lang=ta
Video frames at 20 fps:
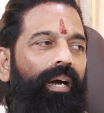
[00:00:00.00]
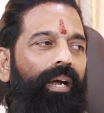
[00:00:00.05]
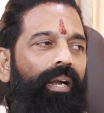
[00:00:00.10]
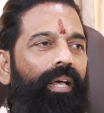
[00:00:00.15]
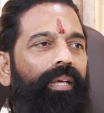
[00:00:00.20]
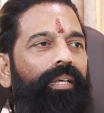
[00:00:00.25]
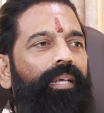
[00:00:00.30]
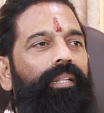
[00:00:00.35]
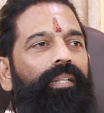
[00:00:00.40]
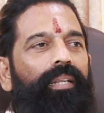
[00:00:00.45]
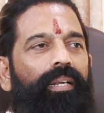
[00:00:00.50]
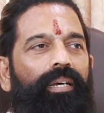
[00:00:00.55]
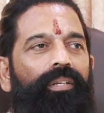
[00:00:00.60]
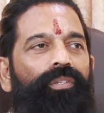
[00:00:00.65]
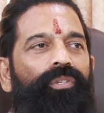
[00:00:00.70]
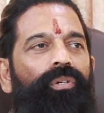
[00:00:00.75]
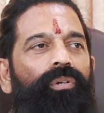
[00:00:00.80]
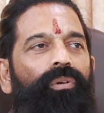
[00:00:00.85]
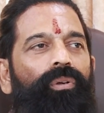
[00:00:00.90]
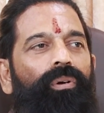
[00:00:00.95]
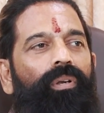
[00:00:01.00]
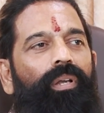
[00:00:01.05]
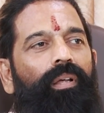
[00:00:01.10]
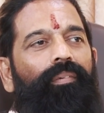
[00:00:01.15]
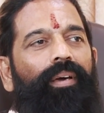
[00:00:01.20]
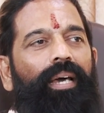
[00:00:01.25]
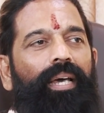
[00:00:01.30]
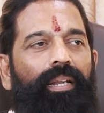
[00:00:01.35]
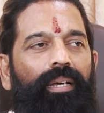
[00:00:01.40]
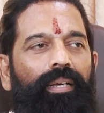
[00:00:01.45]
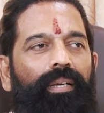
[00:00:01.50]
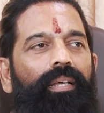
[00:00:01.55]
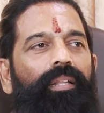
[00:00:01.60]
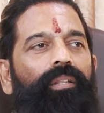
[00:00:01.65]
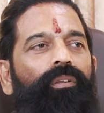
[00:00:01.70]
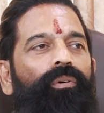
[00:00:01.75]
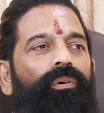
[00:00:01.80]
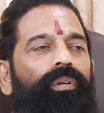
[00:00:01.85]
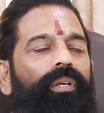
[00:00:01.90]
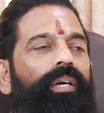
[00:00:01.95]
ஆனால் எதிர்கட்சிகளோ இல்லை வேறு
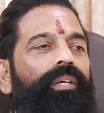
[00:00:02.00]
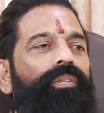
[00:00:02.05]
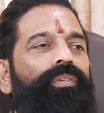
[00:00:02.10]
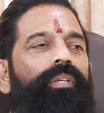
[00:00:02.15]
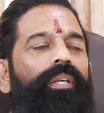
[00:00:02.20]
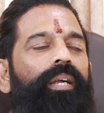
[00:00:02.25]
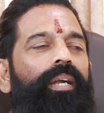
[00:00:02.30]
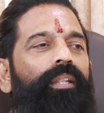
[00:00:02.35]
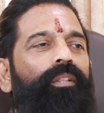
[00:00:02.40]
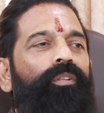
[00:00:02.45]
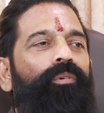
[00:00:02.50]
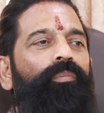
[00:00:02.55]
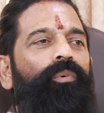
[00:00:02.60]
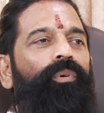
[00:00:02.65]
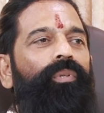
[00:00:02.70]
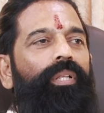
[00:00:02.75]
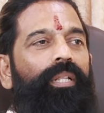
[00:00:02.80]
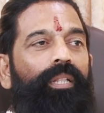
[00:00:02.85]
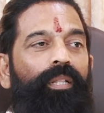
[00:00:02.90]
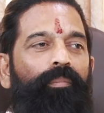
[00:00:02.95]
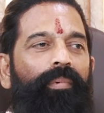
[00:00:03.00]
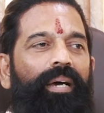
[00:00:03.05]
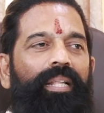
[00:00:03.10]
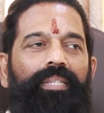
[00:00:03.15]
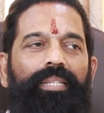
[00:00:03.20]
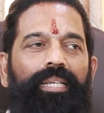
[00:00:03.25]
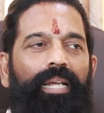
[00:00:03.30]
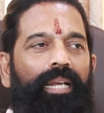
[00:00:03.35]
ஏதோ ஒரு கட்சி நடத்தும் போது இந்த மாதிரி